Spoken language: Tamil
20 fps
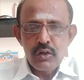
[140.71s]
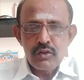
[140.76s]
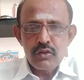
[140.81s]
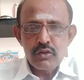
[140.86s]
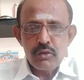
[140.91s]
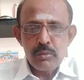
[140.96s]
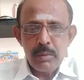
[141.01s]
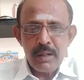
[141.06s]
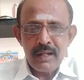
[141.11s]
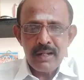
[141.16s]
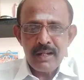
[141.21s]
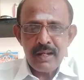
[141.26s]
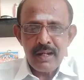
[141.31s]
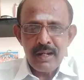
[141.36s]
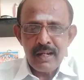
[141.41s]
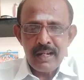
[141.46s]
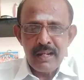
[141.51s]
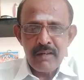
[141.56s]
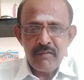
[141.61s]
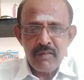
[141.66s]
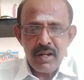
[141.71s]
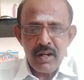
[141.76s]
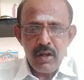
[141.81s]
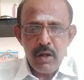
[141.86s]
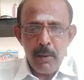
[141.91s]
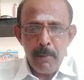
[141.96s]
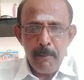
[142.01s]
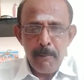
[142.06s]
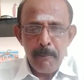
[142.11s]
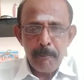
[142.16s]
சுபகிரகங்களின்
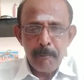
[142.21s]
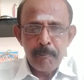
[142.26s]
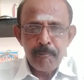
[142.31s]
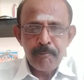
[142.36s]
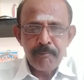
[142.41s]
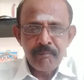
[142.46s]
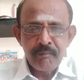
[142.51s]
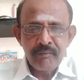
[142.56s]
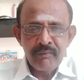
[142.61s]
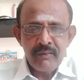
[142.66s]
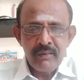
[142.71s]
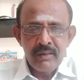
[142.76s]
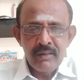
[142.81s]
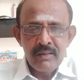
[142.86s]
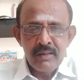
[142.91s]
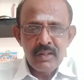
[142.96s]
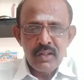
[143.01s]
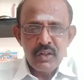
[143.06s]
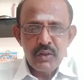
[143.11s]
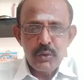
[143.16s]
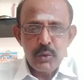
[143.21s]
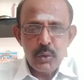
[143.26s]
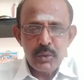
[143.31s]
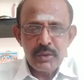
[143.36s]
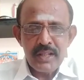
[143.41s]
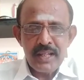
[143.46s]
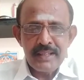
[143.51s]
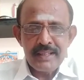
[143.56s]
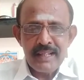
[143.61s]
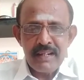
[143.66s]
வர்க்கம்
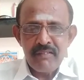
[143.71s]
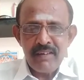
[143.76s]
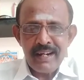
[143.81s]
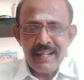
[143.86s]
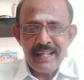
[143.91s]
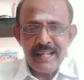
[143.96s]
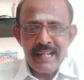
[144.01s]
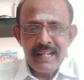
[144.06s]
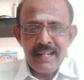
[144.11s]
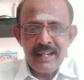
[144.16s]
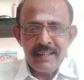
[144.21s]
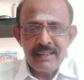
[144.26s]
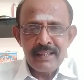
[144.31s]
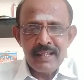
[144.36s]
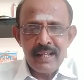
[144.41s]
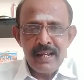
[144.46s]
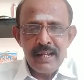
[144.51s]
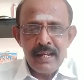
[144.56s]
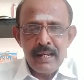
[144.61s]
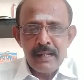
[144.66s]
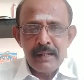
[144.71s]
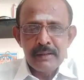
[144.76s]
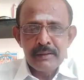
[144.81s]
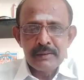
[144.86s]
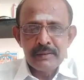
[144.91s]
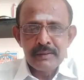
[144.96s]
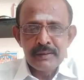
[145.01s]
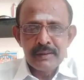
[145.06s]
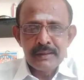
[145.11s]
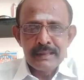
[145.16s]
யுத்தத்தில் வடக்கில் இருத்தல்
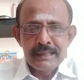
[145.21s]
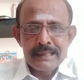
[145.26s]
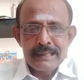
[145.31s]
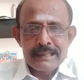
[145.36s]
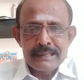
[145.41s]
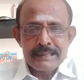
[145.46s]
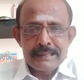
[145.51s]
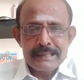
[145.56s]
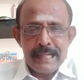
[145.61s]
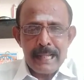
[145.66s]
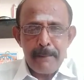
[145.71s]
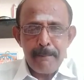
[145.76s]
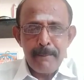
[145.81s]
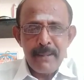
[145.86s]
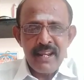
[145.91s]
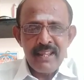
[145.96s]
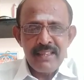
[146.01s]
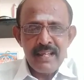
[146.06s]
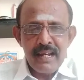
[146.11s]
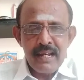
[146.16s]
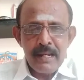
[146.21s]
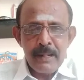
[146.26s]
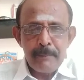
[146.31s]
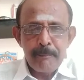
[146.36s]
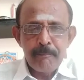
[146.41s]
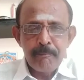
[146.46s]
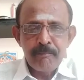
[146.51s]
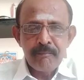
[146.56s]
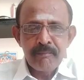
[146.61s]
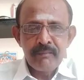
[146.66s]
ஜெயம் பெறுதல்
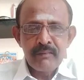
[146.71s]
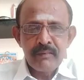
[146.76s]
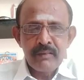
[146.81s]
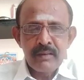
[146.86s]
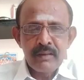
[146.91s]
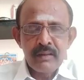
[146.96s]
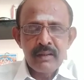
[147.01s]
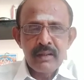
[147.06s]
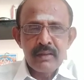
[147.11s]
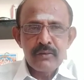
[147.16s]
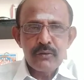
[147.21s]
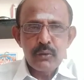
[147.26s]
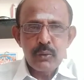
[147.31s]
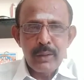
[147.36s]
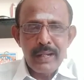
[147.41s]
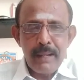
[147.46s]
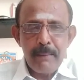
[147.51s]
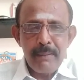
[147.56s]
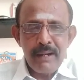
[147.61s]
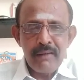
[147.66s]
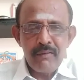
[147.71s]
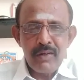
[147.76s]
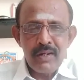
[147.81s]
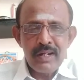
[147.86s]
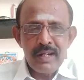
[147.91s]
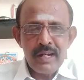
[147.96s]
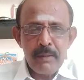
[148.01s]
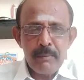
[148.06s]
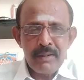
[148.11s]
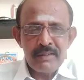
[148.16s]
சூரிய
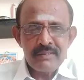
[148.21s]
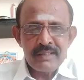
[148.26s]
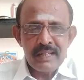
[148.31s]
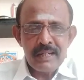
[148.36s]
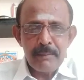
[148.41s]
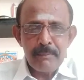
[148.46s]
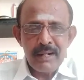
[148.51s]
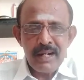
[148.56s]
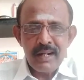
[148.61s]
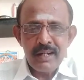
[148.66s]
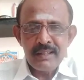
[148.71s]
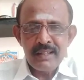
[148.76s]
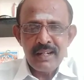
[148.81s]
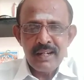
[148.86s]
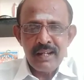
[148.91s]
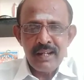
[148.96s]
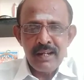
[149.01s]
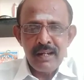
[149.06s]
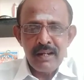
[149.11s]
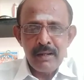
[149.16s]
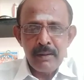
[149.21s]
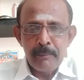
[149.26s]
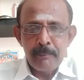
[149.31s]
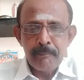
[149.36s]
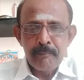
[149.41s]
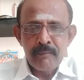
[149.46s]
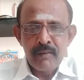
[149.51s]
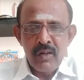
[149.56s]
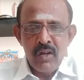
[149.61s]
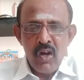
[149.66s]
பகவானிடம் அஸ்தங்கமாகாதிருத்தல்
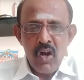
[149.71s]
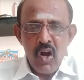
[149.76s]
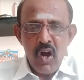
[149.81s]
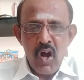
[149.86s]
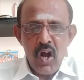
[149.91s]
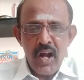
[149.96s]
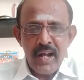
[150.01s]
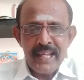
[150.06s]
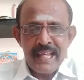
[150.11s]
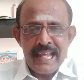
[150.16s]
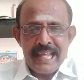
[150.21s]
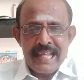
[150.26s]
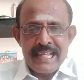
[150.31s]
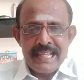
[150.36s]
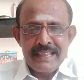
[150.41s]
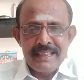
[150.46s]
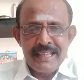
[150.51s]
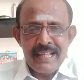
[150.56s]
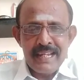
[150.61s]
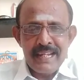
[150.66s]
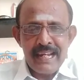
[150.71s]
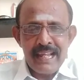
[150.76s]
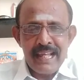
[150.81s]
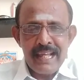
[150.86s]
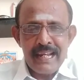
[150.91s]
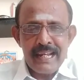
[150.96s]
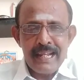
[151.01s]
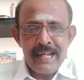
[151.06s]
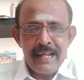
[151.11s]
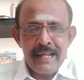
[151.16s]
ஆகிய இந்த
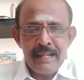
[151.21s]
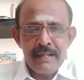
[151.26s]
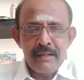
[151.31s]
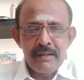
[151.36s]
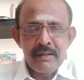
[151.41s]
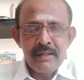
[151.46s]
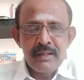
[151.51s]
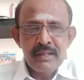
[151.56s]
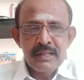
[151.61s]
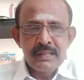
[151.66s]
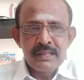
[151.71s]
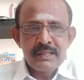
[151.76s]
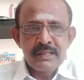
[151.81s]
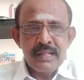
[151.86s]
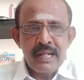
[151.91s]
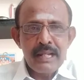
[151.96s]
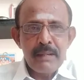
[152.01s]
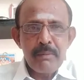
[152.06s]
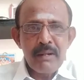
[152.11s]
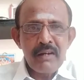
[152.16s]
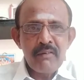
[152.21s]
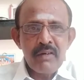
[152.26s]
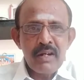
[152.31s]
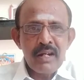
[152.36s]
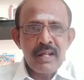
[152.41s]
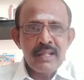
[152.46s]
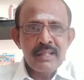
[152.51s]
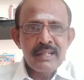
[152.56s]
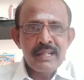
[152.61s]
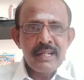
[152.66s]
நிலைகளில் சனி
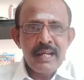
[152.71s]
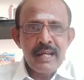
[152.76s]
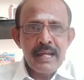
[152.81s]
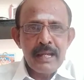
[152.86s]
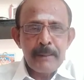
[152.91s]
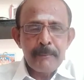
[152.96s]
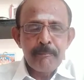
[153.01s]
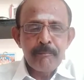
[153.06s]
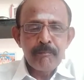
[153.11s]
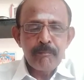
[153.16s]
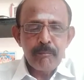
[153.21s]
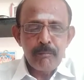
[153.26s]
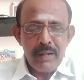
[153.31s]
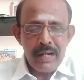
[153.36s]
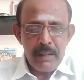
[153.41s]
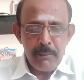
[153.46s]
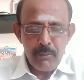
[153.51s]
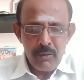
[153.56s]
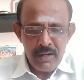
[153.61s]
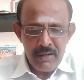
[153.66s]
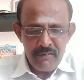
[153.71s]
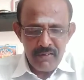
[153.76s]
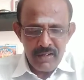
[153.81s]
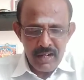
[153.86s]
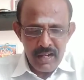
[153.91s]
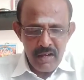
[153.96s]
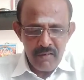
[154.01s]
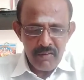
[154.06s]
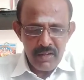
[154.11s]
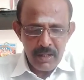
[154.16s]
பகவான் அதிக
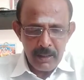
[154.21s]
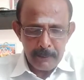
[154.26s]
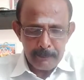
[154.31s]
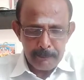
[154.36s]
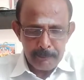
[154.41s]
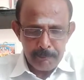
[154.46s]
பலமுள்ளவர் ஆவார்